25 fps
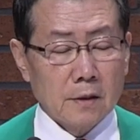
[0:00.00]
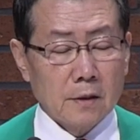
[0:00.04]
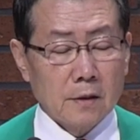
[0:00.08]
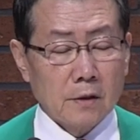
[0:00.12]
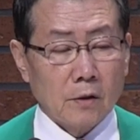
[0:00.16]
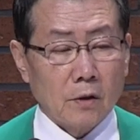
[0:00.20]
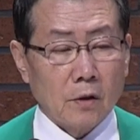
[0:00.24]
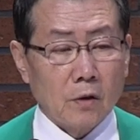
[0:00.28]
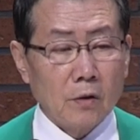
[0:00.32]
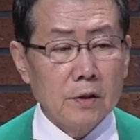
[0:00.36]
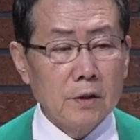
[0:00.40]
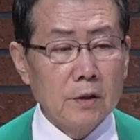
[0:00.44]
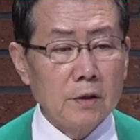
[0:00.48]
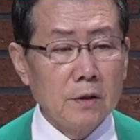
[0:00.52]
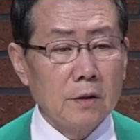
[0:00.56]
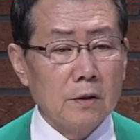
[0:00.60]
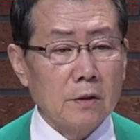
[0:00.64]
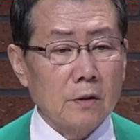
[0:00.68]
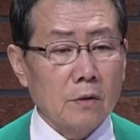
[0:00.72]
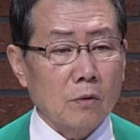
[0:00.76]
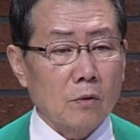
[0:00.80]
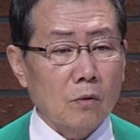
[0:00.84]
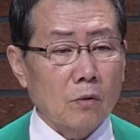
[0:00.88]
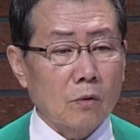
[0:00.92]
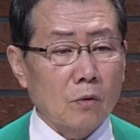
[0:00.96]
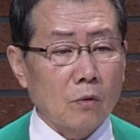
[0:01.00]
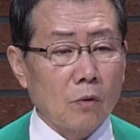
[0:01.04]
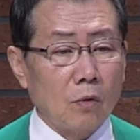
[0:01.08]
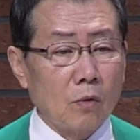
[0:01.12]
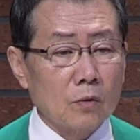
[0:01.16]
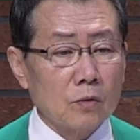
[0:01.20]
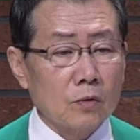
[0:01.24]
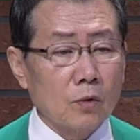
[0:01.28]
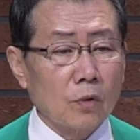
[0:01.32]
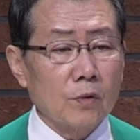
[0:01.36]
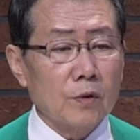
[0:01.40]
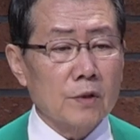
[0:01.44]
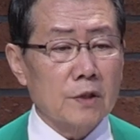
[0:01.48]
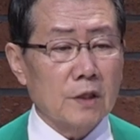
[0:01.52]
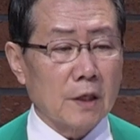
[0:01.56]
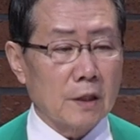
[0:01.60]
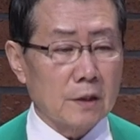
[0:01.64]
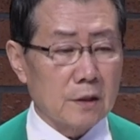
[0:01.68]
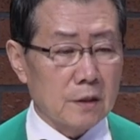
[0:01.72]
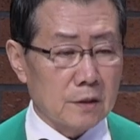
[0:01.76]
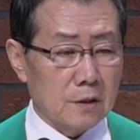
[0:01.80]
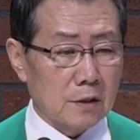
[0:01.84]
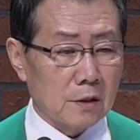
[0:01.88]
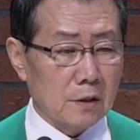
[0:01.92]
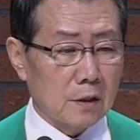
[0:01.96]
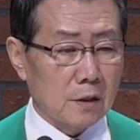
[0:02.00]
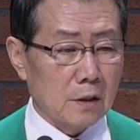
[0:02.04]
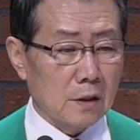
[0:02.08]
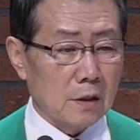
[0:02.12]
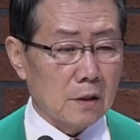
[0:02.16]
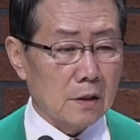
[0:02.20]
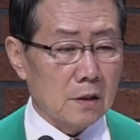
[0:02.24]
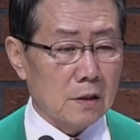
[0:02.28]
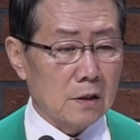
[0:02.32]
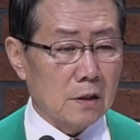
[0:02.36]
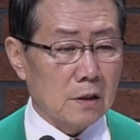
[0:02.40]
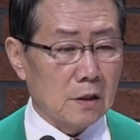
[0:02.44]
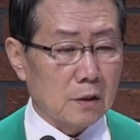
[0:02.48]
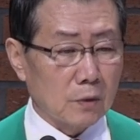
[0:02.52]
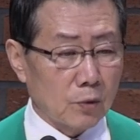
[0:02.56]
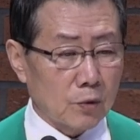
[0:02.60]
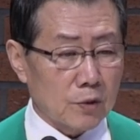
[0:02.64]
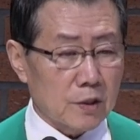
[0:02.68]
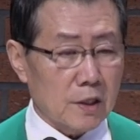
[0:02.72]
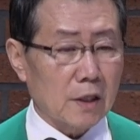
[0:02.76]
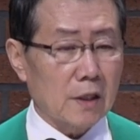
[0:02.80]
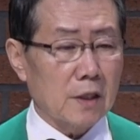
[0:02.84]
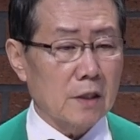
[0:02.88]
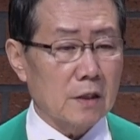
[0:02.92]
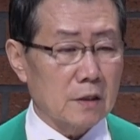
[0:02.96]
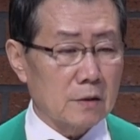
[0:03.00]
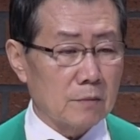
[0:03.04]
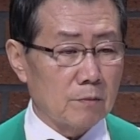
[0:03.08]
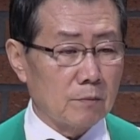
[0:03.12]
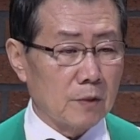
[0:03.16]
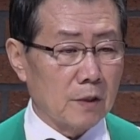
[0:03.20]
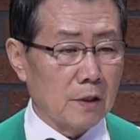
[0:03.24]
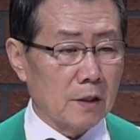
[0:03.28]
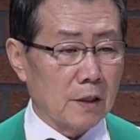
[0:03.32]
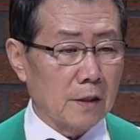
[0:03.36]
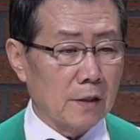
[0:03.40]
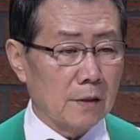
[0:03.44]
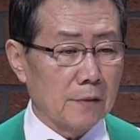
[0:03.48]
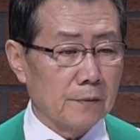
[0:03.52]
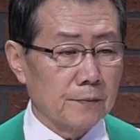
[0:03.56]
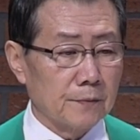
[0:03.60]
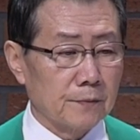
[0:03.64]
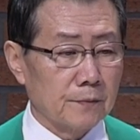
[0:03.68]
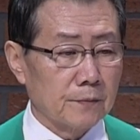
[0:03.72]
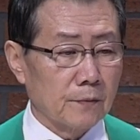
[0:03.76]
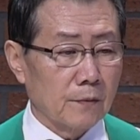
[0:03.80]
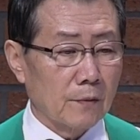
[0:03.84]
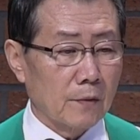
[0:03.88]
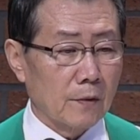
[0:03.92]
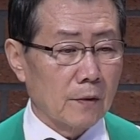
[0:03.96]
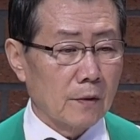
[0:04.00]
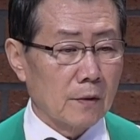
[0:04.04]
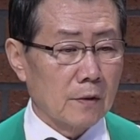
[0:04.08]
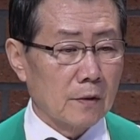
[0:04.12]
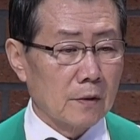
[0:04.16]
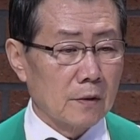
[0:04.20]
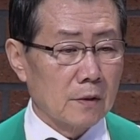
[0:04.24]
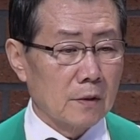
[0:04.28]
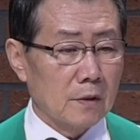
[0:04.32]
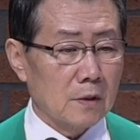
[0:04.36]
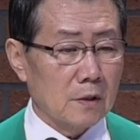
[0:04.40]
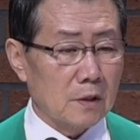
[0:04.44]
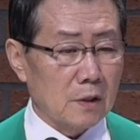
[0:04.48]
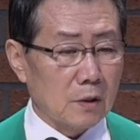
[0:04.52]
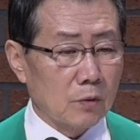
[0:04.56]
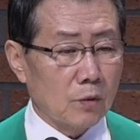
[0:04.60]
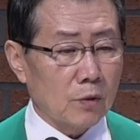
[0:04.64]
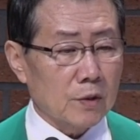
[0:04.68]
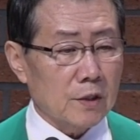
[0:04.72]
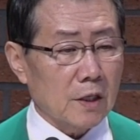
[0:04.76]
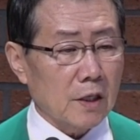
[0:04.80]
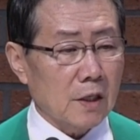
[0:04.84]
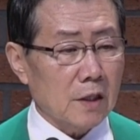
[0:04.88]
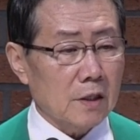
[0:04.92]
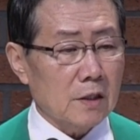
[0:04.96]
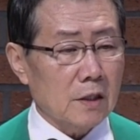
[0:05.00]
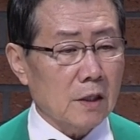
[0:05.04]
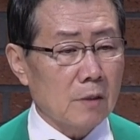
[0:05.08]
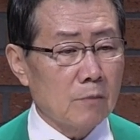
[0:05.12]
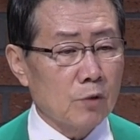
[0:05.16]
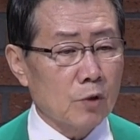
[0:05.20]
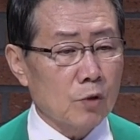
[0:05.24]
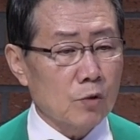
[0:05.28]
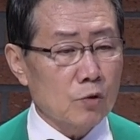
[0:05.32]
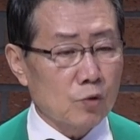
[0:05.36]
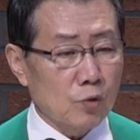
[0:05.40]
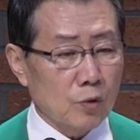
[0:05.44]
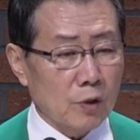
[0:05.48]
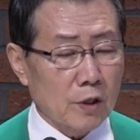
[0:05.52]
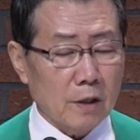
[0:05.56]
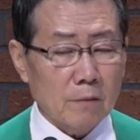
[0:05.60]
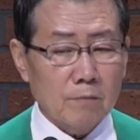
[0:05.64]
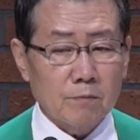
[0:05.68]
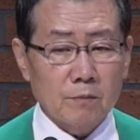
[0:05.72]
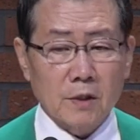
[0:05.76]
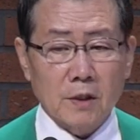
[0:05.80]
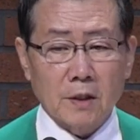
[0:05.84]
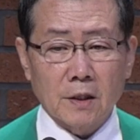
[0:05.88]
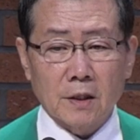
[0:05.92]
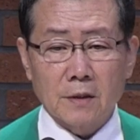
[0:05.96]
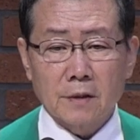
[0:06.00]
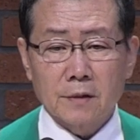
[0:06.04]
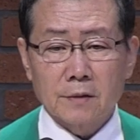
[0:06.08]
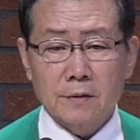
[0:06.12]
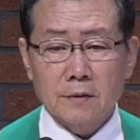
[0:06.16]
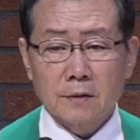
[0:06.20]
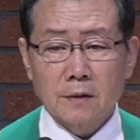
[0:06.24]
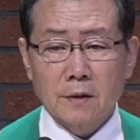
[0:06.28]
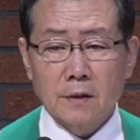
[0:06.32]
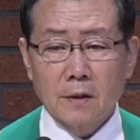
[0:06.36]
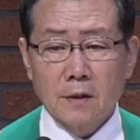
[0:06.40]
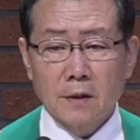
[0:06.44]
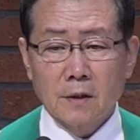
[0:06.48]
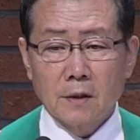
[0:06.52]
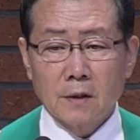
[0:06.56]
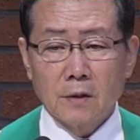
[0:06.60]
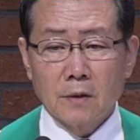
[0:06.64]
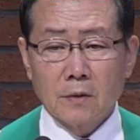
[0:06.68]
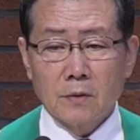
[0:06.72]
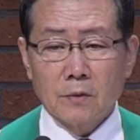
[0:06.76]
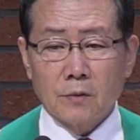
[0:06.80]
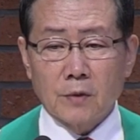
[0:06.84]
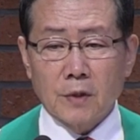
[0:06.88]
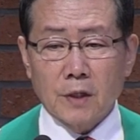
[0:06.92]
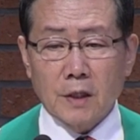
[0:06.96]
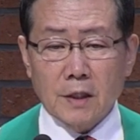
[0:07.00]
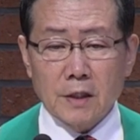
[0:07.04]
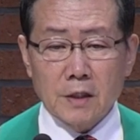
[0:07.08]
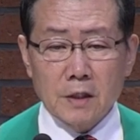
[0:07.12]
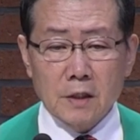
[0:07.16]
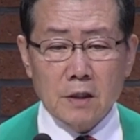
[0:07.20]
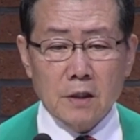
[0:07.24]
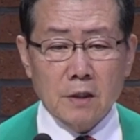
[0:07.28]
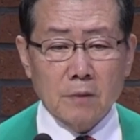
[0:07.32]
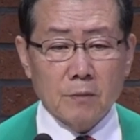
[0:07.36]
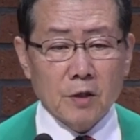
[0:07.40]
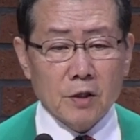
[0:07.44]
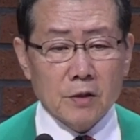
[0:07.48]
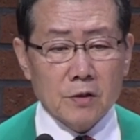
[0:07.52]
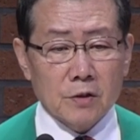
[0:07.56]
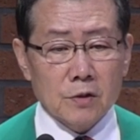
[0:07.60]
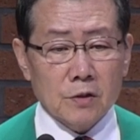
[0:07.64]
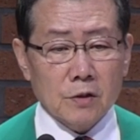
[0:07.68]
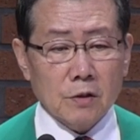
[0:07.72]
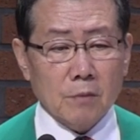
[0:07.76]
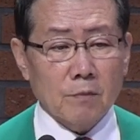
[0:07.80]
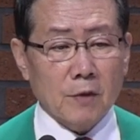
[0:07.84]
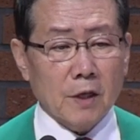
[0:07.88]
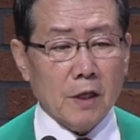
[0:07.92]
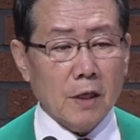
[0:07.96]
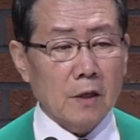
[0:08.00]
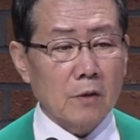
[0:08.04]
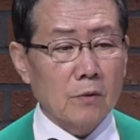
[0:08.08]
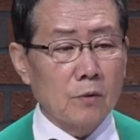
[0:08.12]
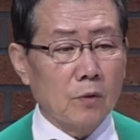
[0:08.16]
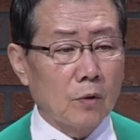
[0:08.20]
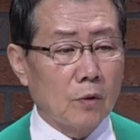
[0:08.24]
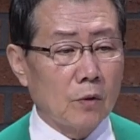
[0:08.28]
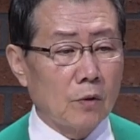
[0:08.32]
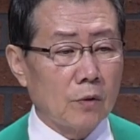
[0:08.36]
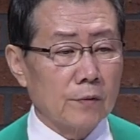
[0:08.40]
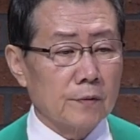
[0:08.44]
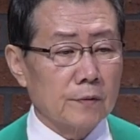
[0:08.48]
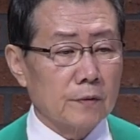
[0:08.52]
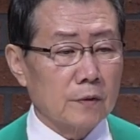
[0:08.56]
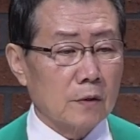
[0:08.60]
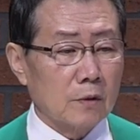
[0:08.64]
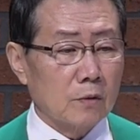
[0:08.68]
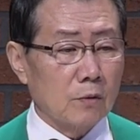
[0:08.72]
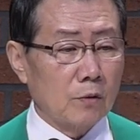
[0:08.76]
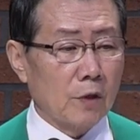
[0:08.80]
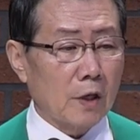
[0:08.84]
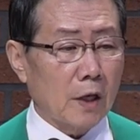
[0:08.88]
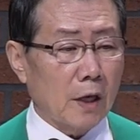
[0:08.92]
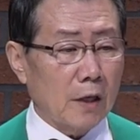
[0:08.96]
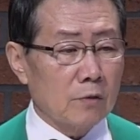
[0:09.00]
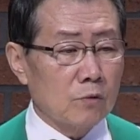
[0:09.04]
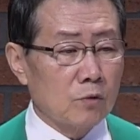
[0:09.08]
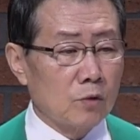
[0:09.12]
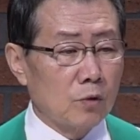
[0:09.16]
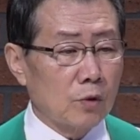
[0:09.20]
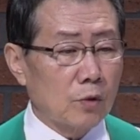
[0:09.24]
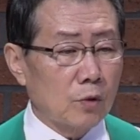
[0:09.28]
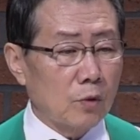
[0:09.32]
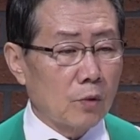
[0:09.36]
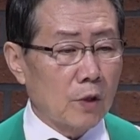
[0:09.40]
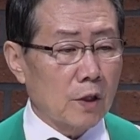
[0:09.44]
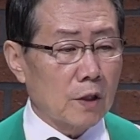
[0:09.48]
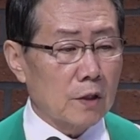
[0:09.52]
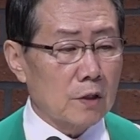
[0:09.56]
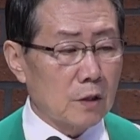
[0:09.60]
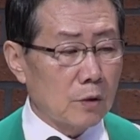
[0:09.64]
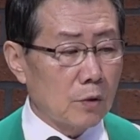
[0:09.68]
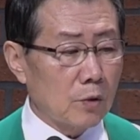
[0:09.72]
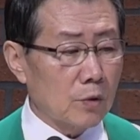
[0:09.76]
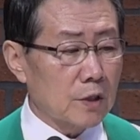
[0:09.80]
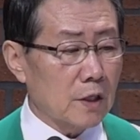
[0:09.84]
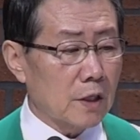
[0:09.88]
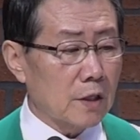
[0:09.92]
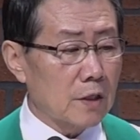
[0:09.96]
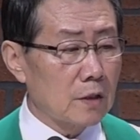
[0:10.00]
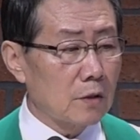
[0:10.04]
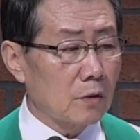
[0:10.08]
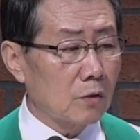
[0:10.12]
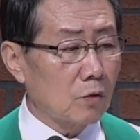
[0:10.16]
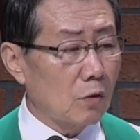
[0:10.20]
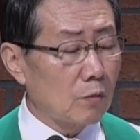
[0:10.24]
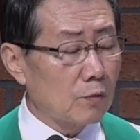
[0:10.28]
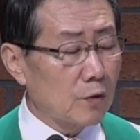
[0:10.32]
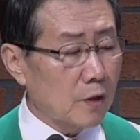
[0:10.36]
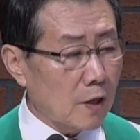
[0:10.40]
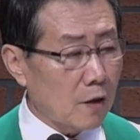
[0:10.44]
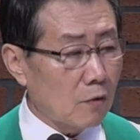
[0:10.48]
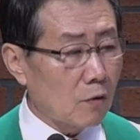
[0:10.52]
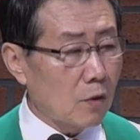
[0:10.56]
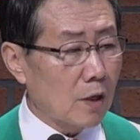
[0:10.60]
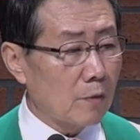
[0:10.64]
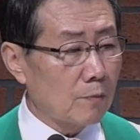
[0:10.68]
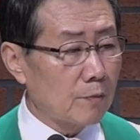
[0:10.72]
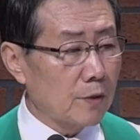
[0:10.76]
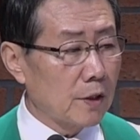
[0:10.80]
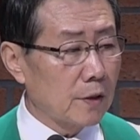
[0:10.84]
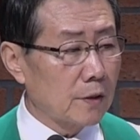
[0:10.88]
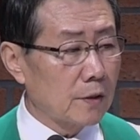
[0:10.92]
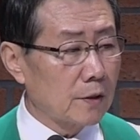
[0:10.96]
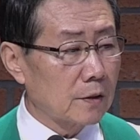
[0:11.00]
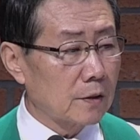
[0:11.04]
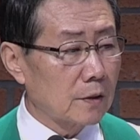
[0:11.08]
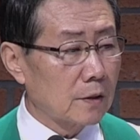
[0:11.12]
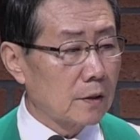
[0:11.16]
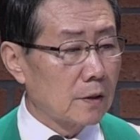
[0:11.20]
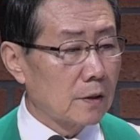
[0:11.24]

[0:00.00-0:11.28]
어느 공동체든지 지도자가 있습니다. 지도자가 참으로 중요합니다. 우리가 20여 년 전만 해도 우리 한국교회 지도자를 꼽으라고 하면